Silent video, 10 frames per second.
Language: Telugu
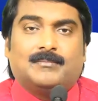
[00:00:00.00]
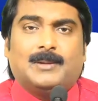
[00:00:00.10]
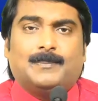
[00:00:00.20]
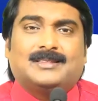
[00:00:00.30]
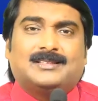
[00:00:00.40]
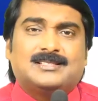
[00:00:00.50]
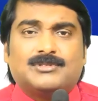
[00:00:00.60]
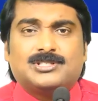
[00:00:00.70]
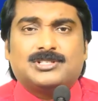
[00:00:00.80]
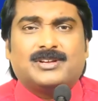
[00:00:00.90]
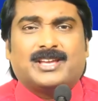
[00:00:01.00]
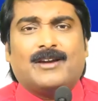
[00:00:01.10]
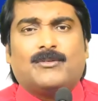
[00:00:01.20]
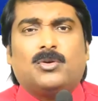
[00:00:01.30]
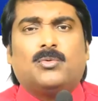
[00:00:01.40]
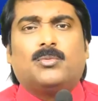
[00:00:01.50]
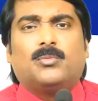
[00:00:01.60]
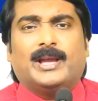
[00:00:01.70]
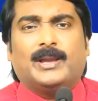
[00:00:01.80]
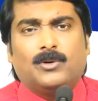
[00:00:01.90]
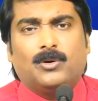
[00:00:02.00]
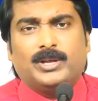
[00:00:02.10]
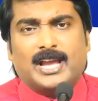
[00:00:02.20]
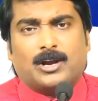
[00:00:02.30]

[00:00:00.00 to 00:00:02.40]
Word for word: మరి ప్రతి సంవత్సరం కేవలం బైబిల్లో